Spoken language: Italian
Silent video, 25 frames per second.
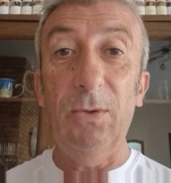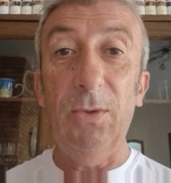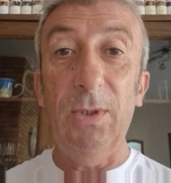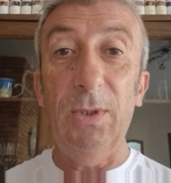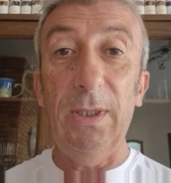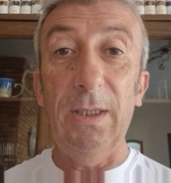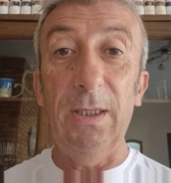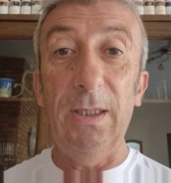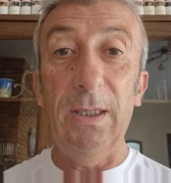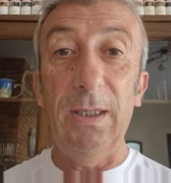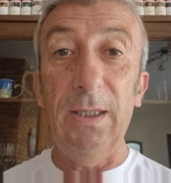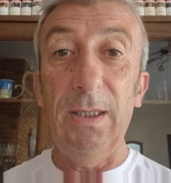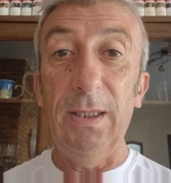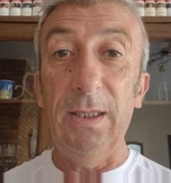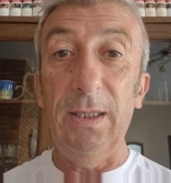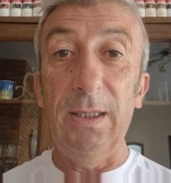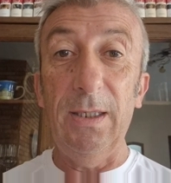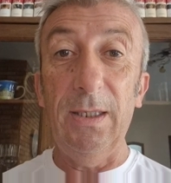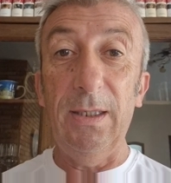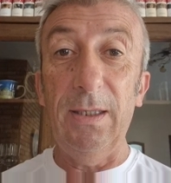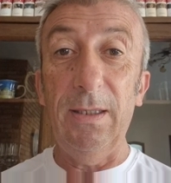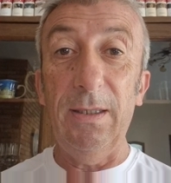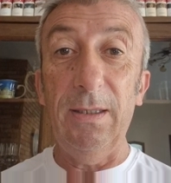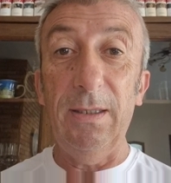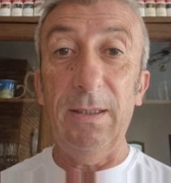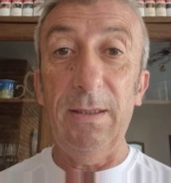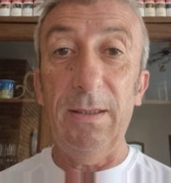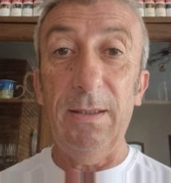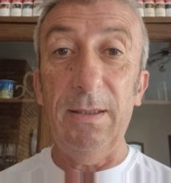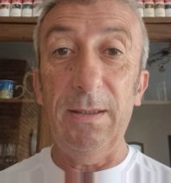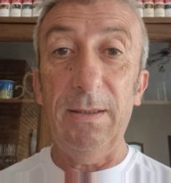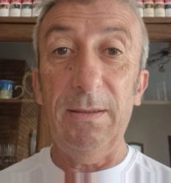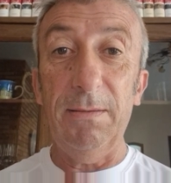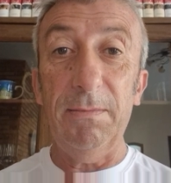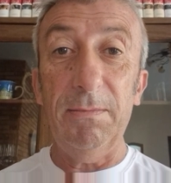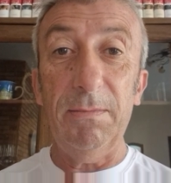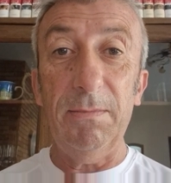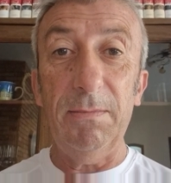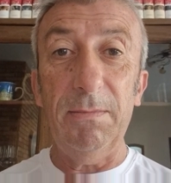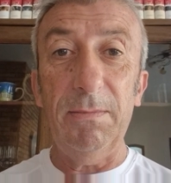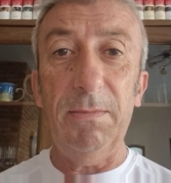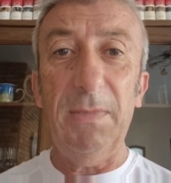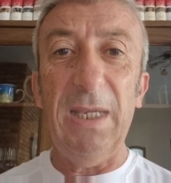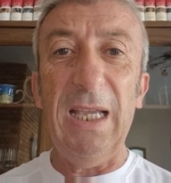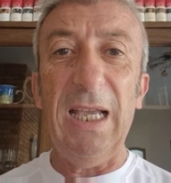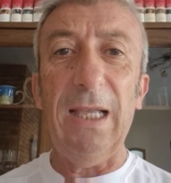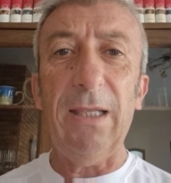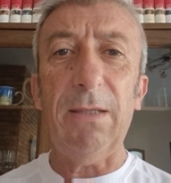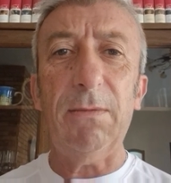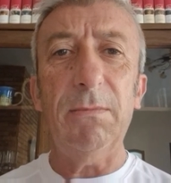Quindi
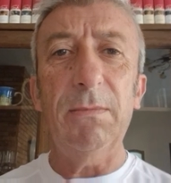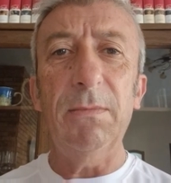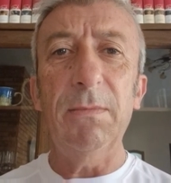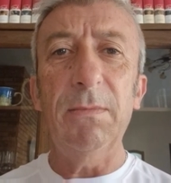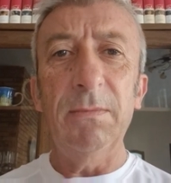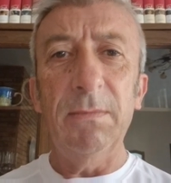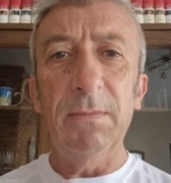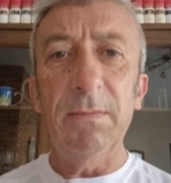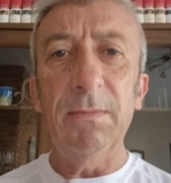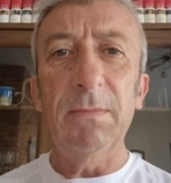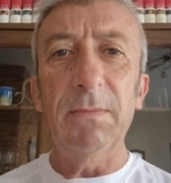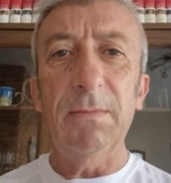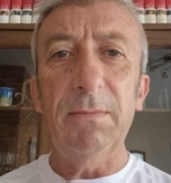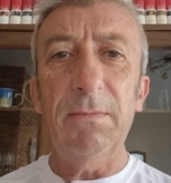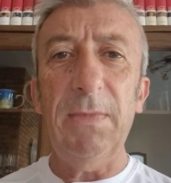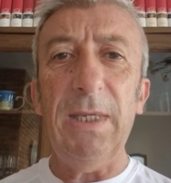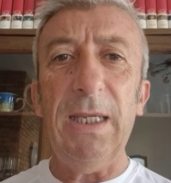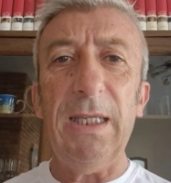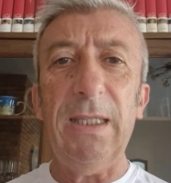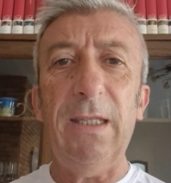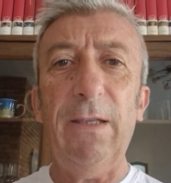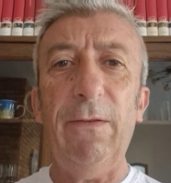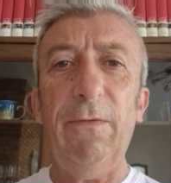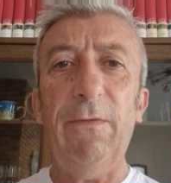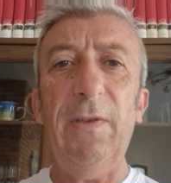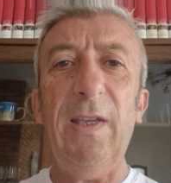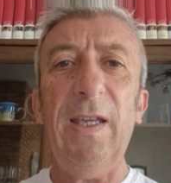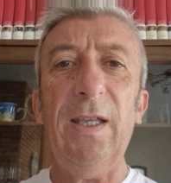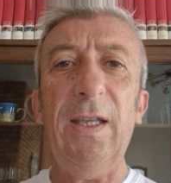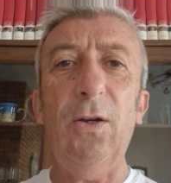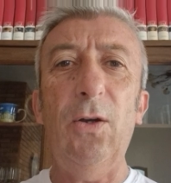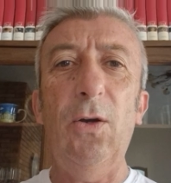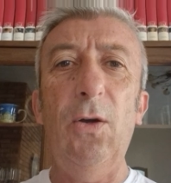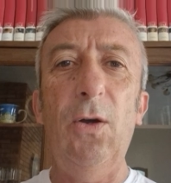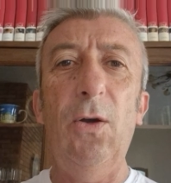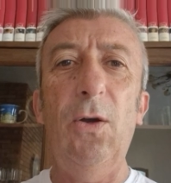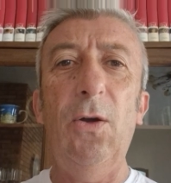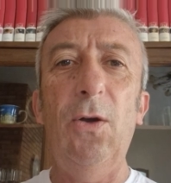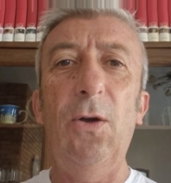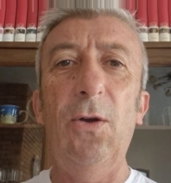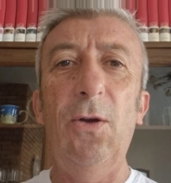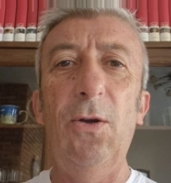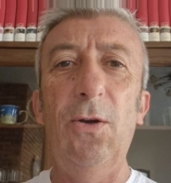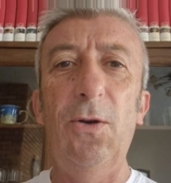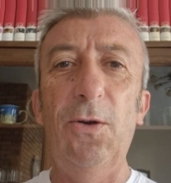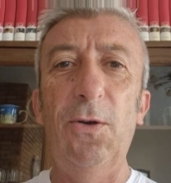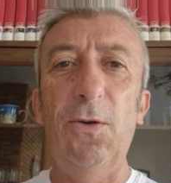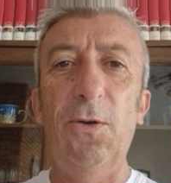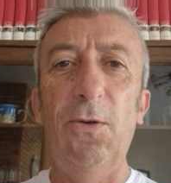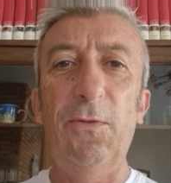mi ha, mi ha
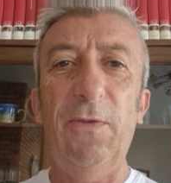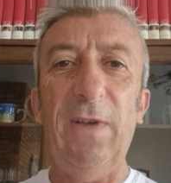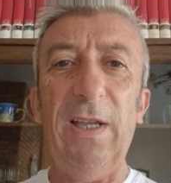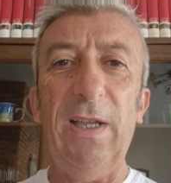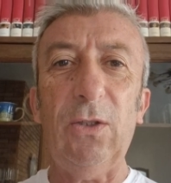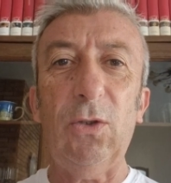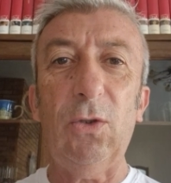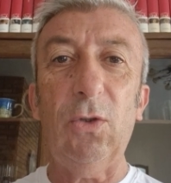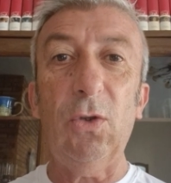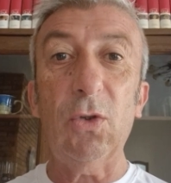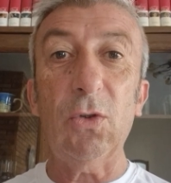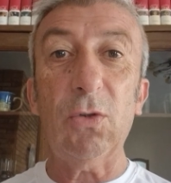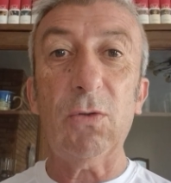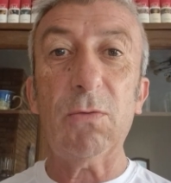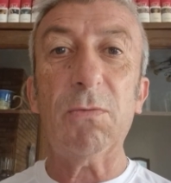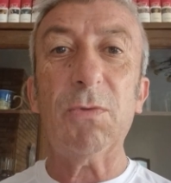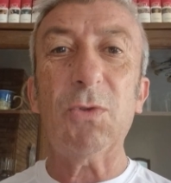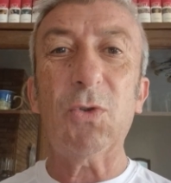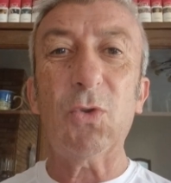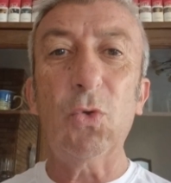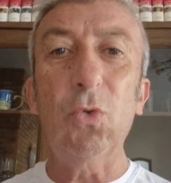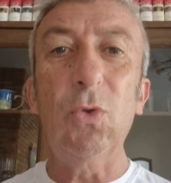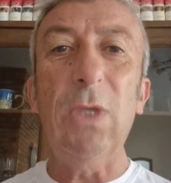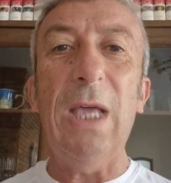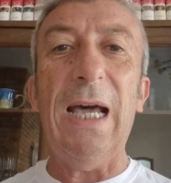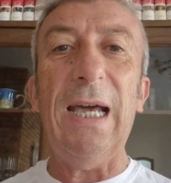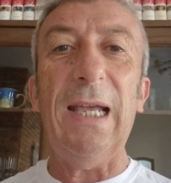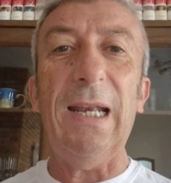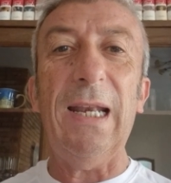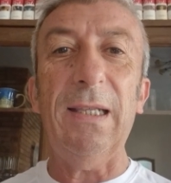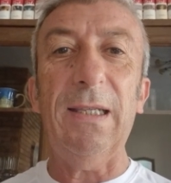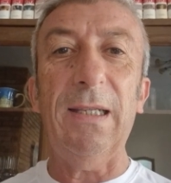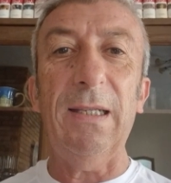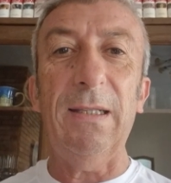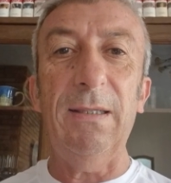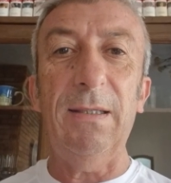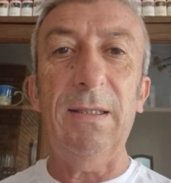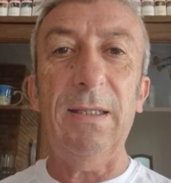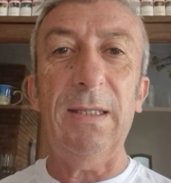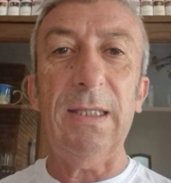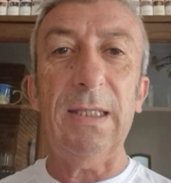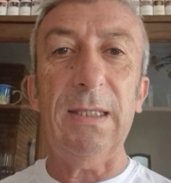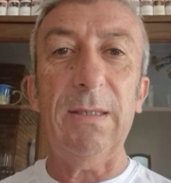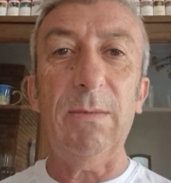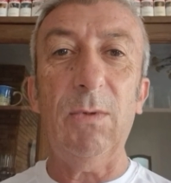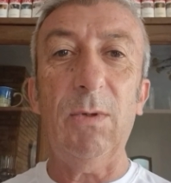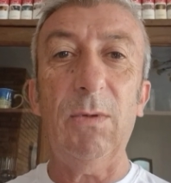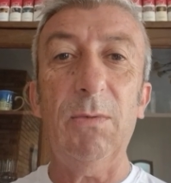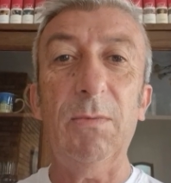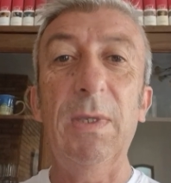davvero fatto sudare
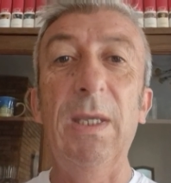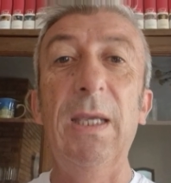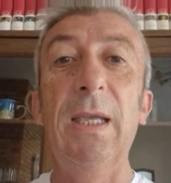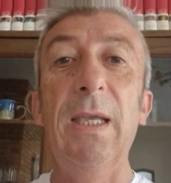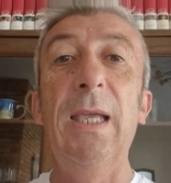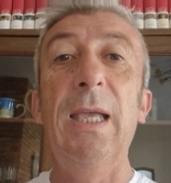tantissimo.